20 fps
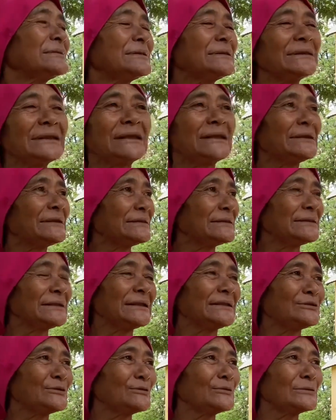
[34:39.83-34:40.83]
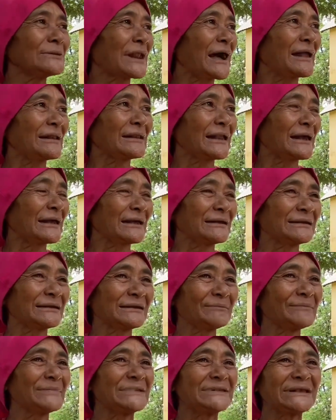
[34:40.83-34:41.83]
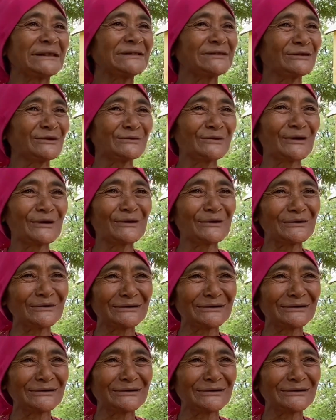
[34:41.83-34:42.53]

đi đi chú nào là vệ sinh chỗ đó